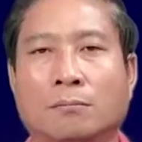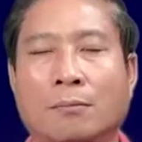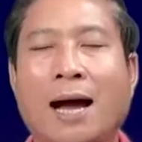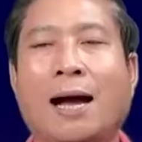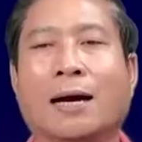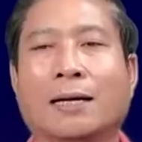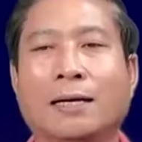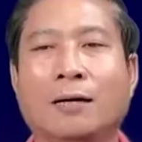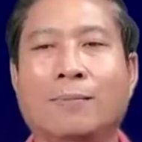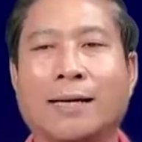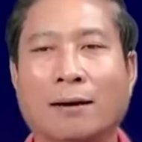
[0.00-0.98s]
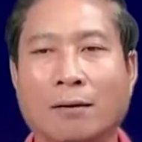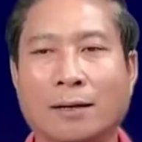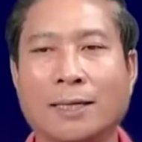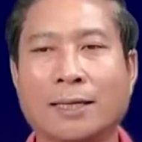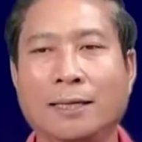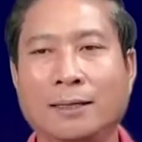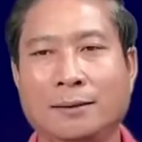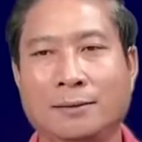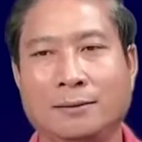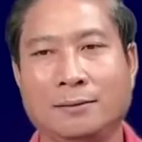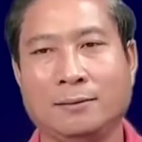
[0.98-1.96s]
ba khiêu bày tòng đó
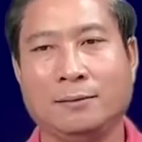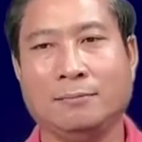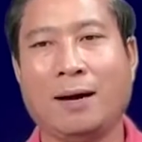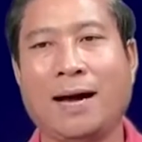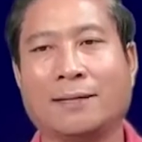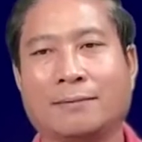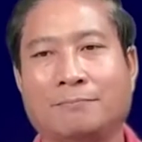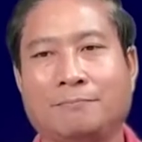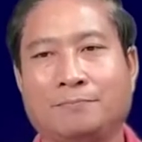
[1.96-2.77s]
bạn